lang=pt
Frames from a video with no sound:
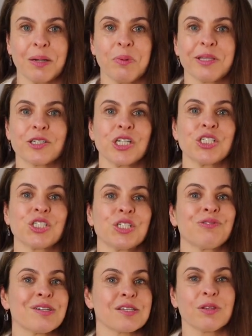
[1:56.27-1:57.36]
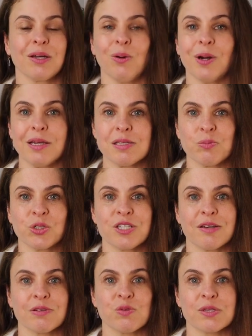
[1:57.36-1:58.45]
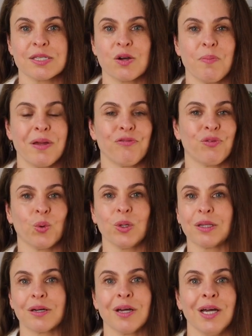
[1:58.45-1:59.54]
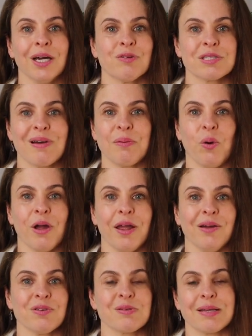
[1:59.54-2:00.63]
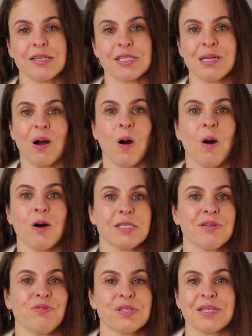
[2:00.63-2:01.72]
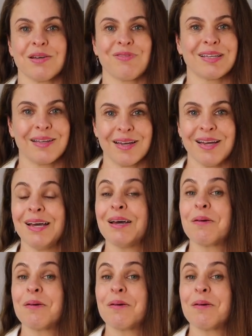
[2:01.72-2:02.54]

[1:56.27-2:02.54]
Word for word: Tem muita gente fazendo terrorismo, dizendo que se você comer fruta, você vai morrer, você vai ter cirrose, você vai ter.